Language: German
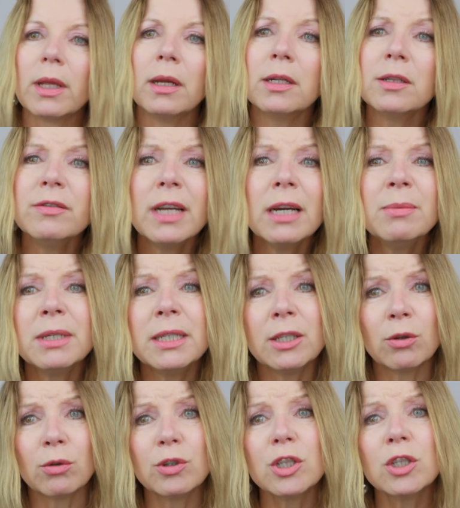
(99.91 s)
Also wir haben hier den
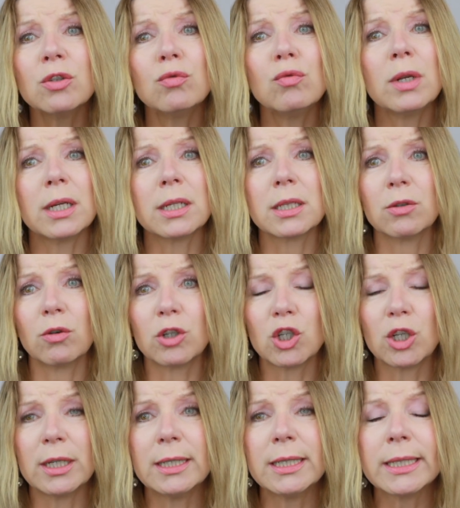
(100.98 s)
größten Douglas
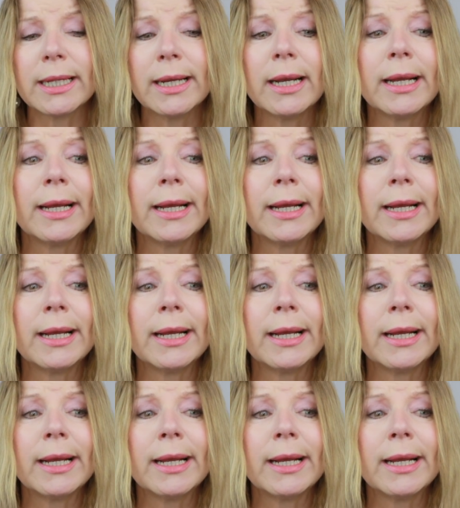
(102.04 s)
Deutschlands